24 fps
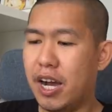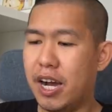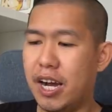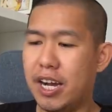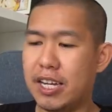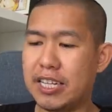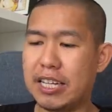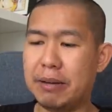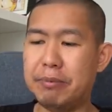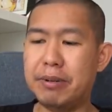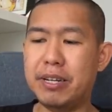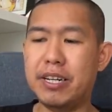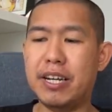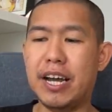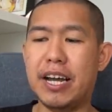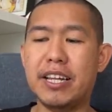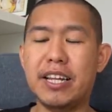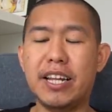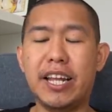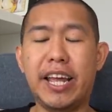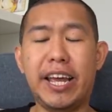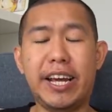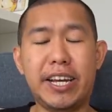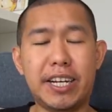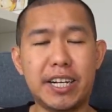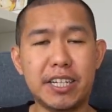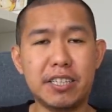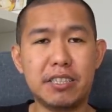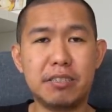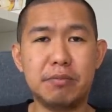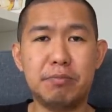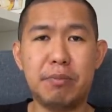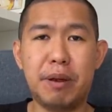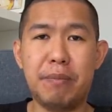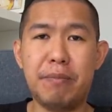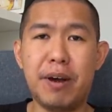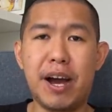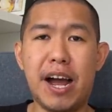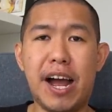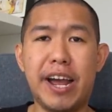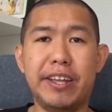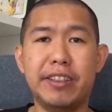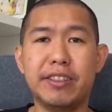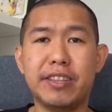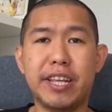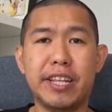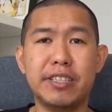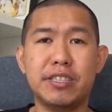Uh, tapi dengan Lakers memang
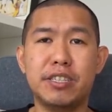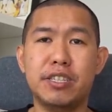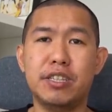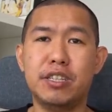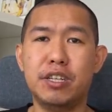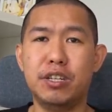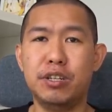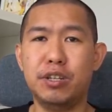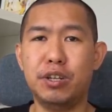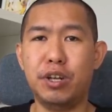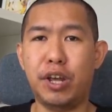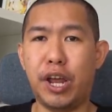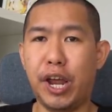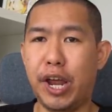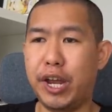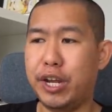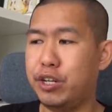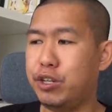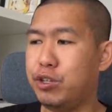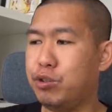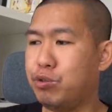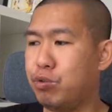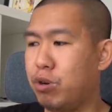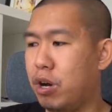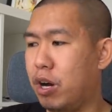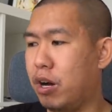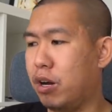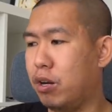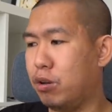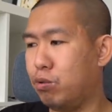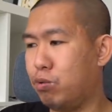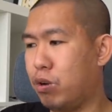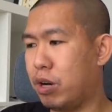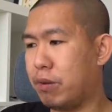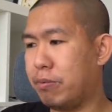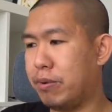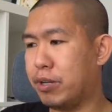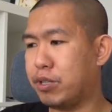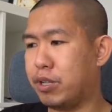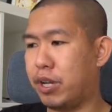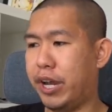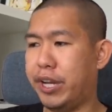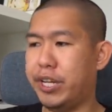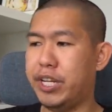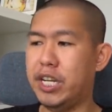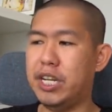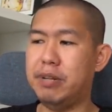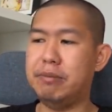high intensity ini AD juga luar
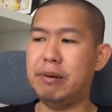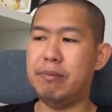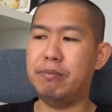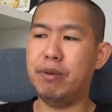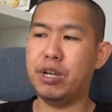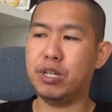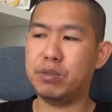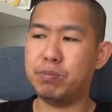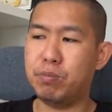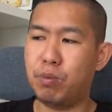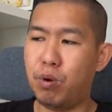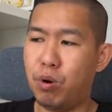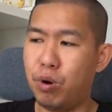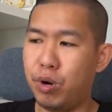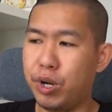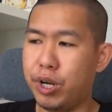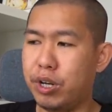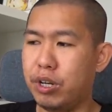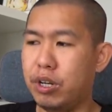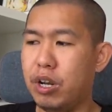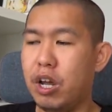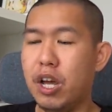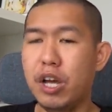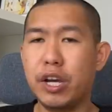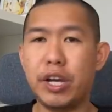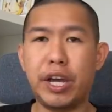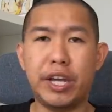biasa AD 15 poin,